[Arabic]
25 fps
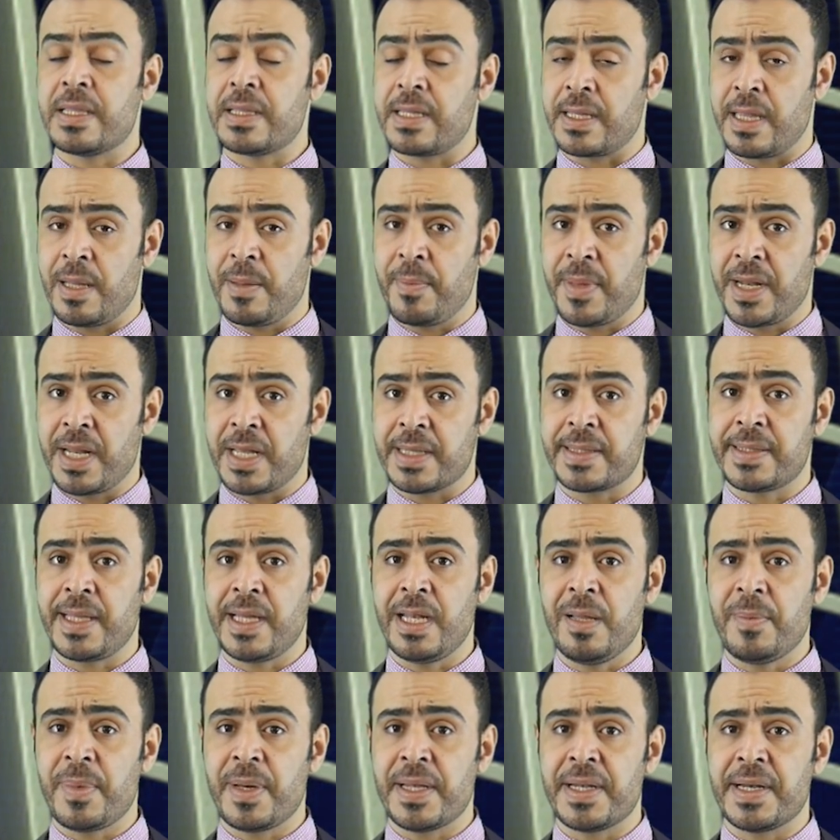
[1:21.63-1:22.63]
تضمنت
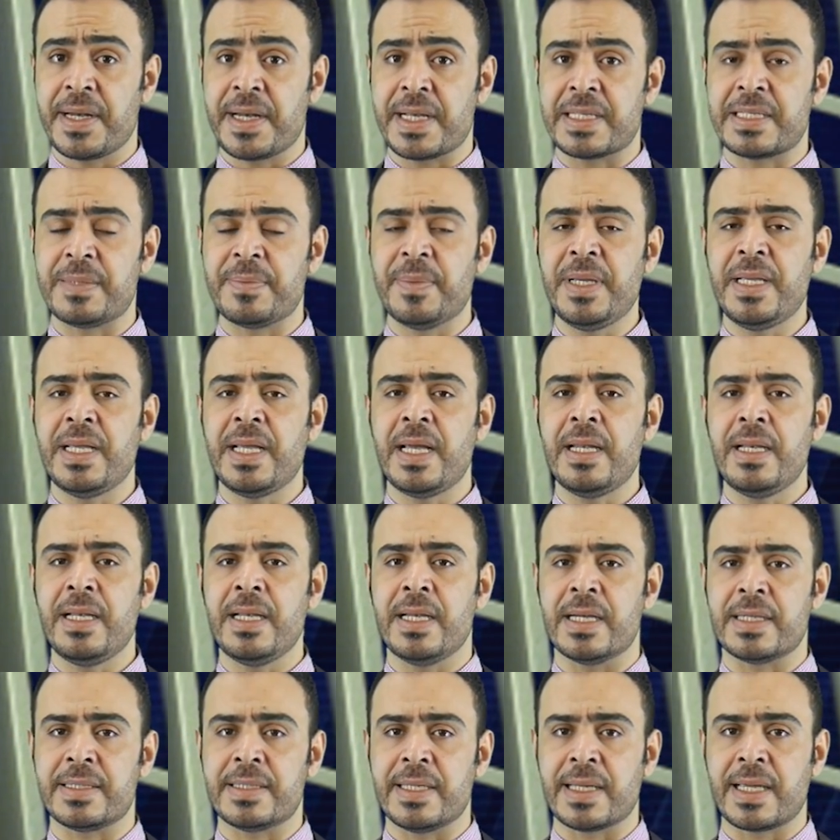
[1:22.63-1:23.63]
طلبا رسميا
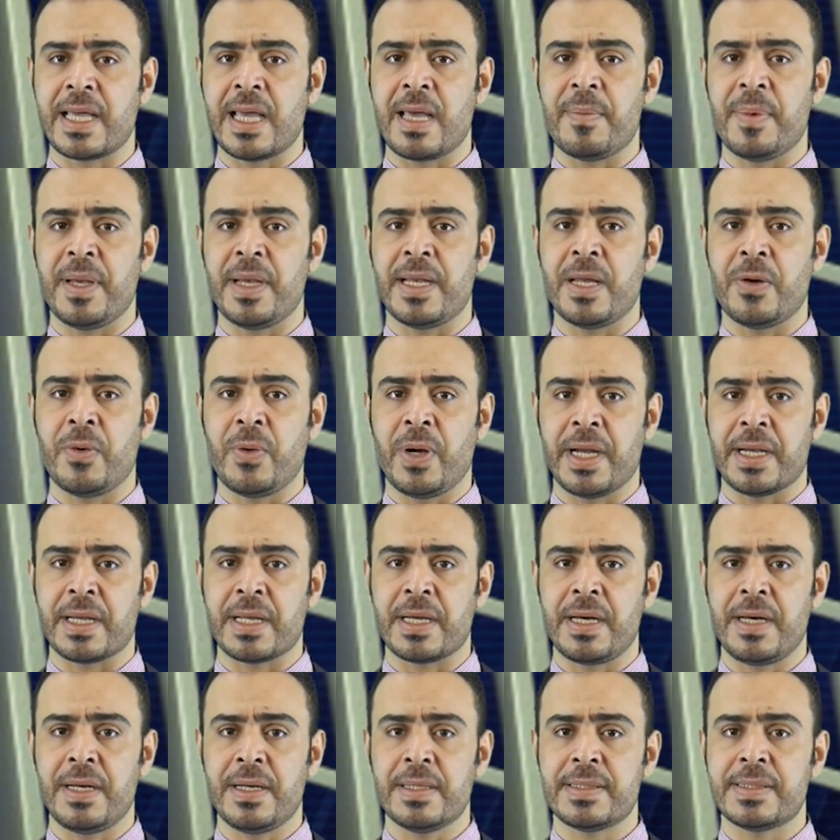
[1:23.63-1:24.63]
لارتكاب نوع
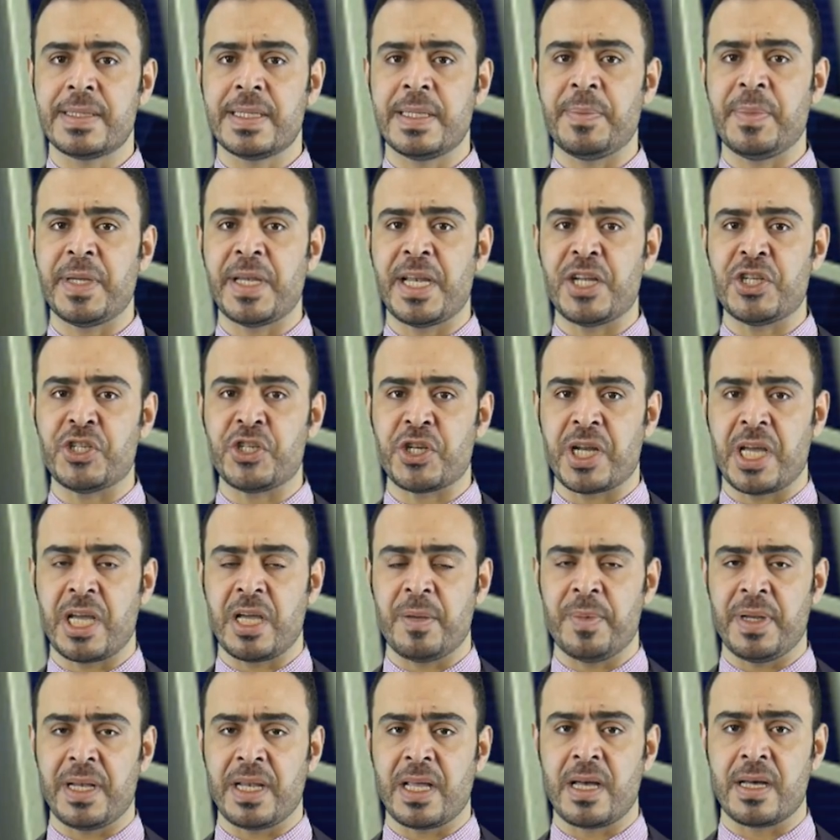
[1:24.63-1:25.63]
خاص من
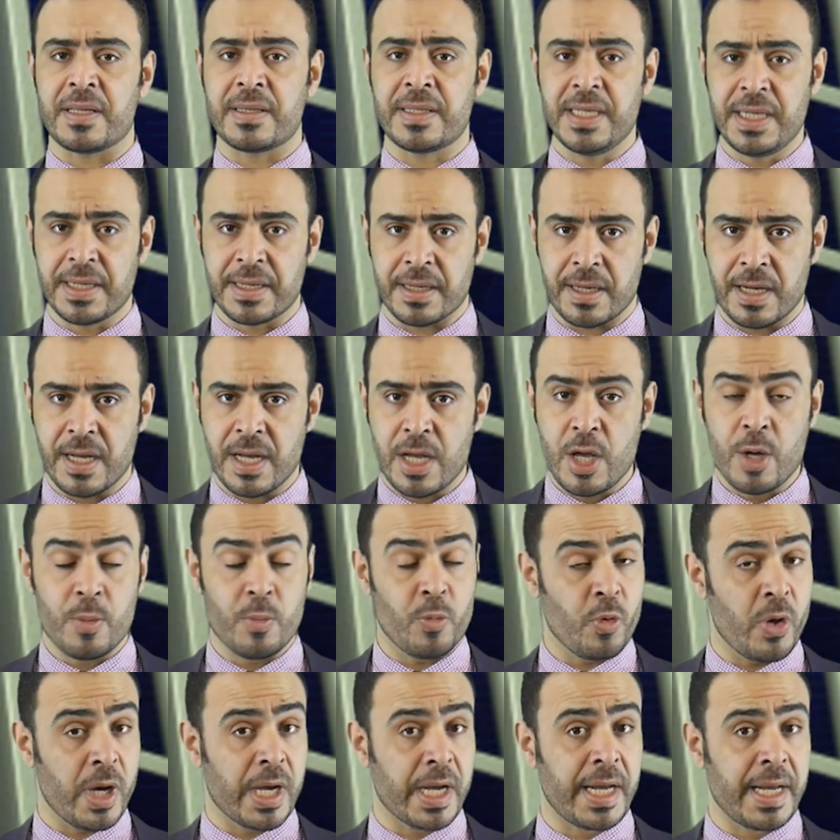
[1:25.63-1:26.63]
الجرائم الخطيرة
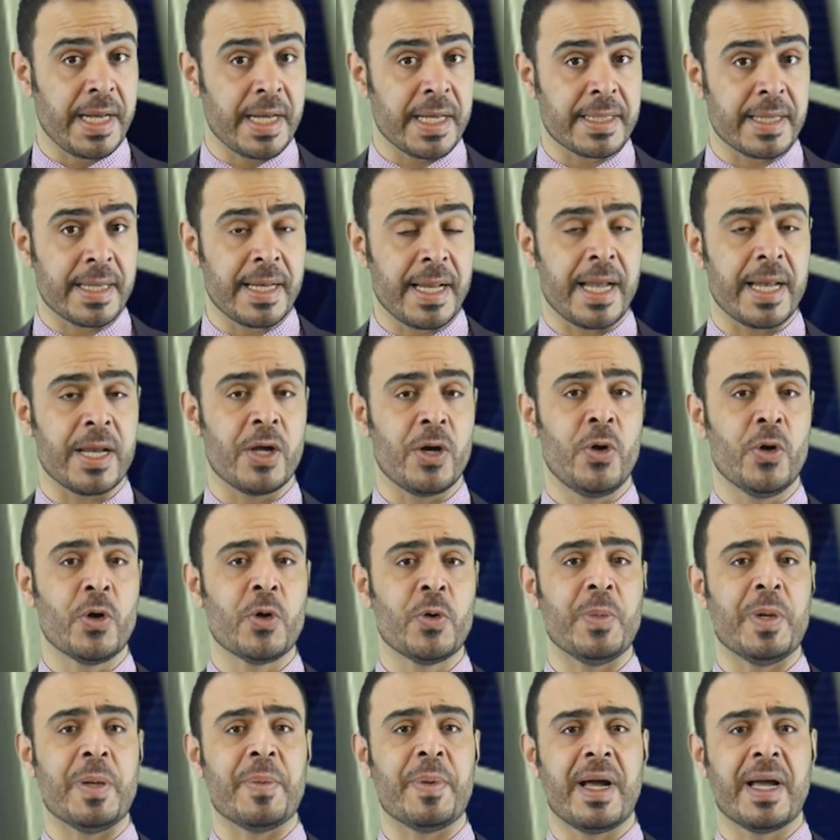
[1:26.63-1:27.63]
مؤكدة على
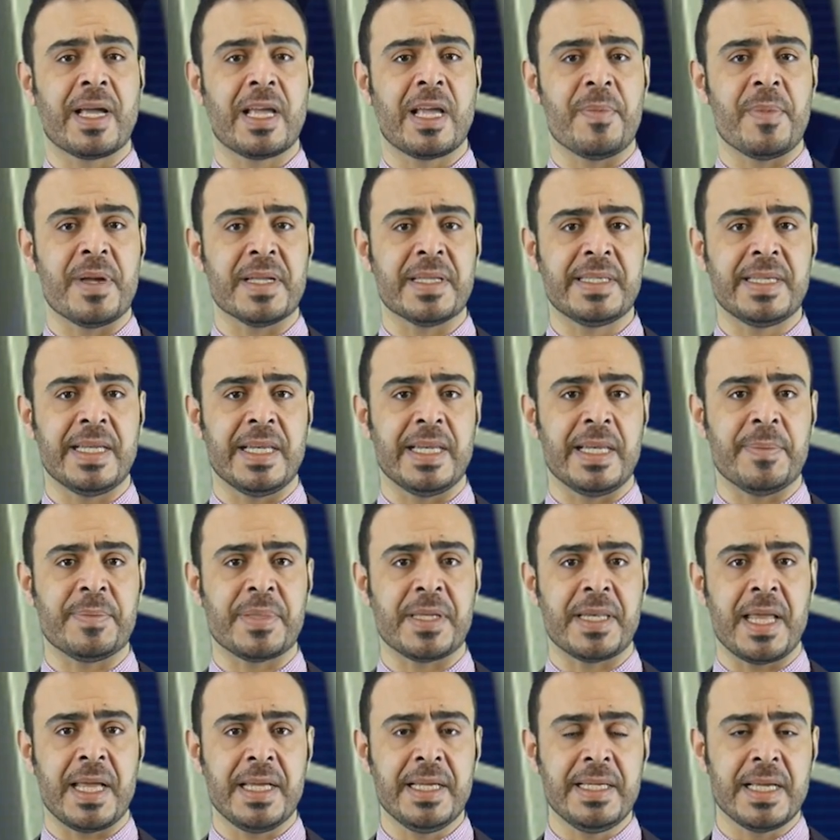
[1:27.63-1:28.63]
حكم المحكمة
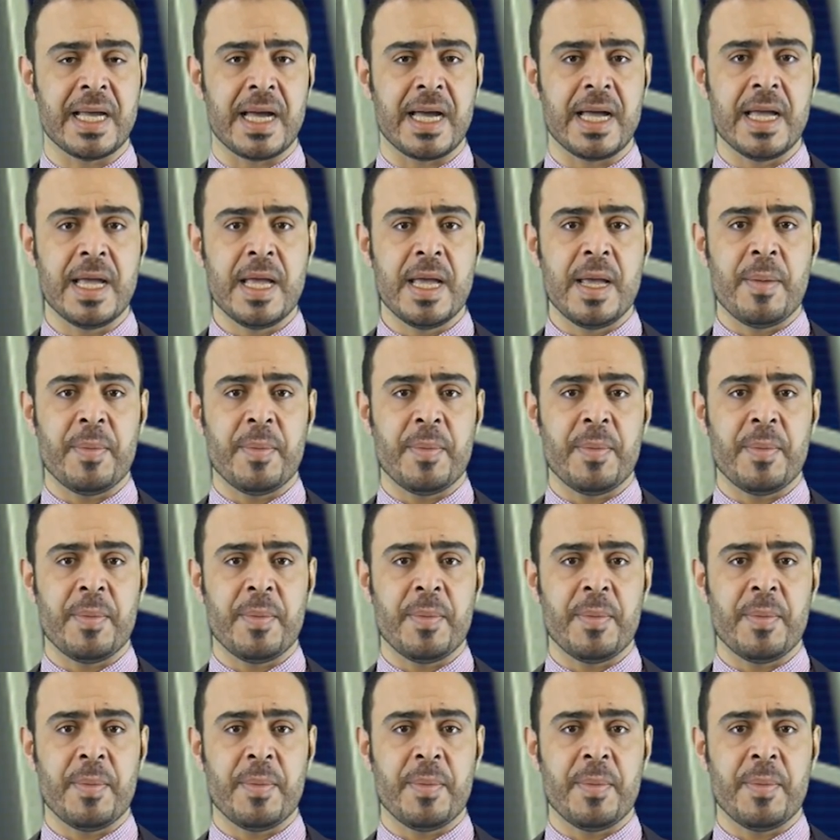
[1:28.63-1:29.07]
الابتدائية